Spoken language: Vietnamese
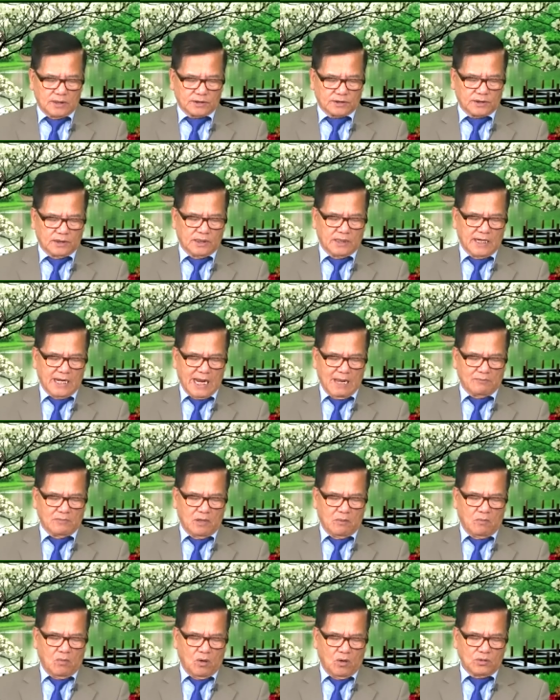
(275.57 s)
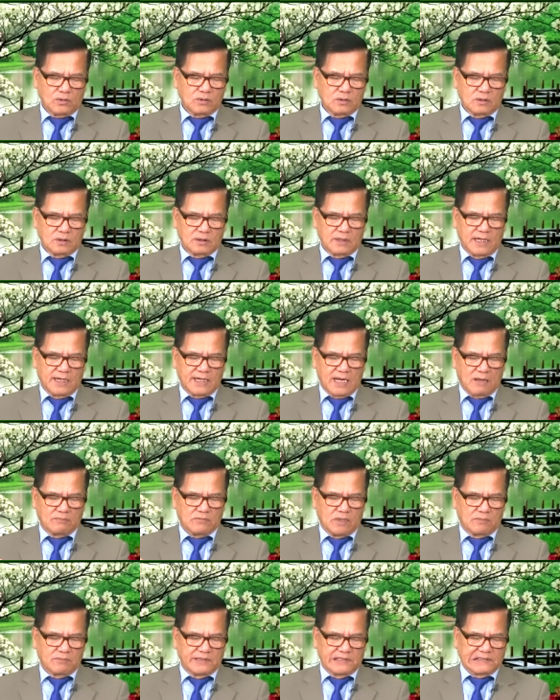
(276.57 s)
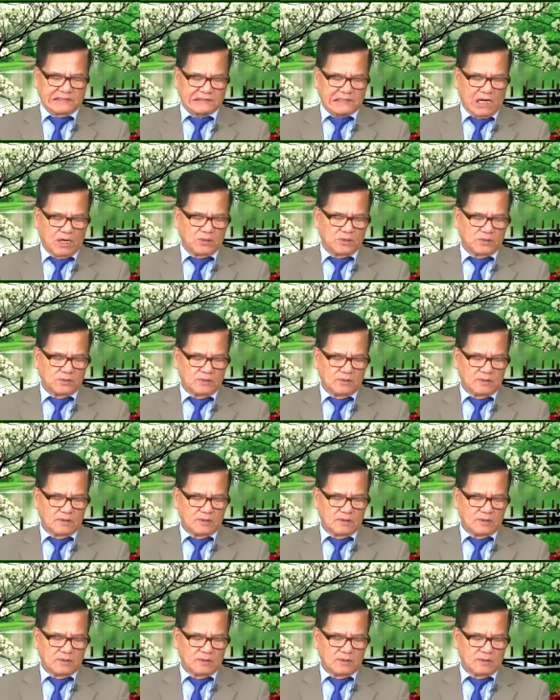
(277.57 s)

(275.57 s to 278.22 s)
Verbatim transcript: từ M bốn đến M mười sáu